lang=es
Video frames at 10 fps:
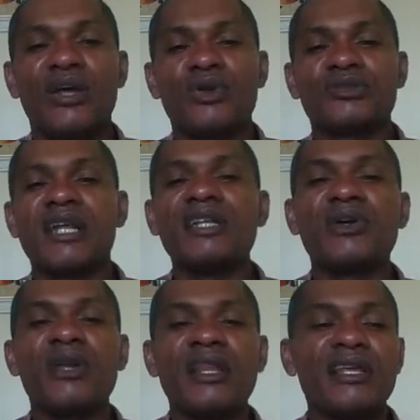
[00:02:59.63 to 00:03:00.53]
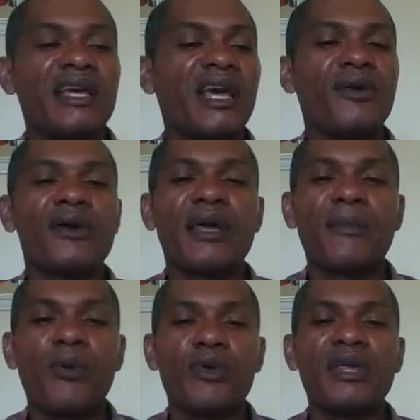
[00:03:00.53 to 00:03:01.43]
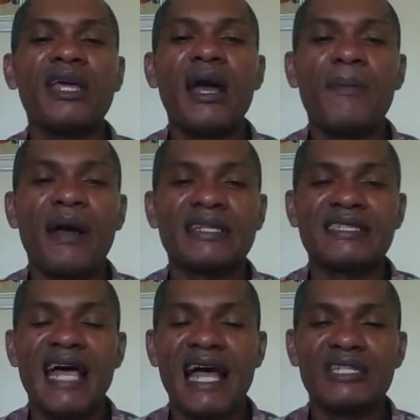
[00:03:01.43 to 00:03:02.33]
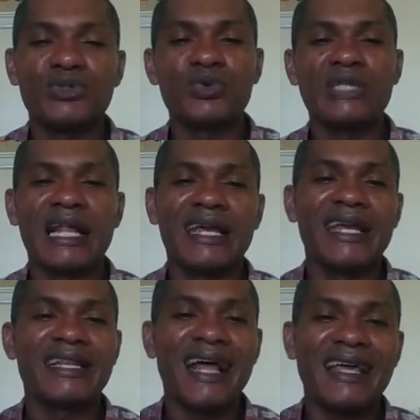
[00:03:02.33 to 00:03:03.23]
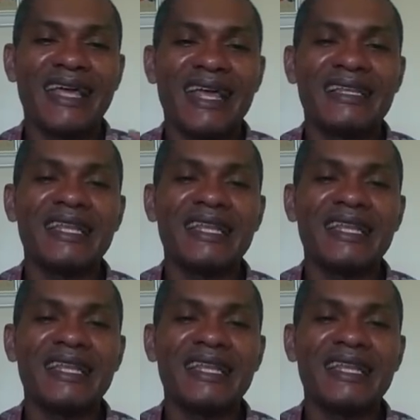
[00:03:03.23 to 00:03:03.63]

los técnicos le dijeron que podía pasar su tarjeta el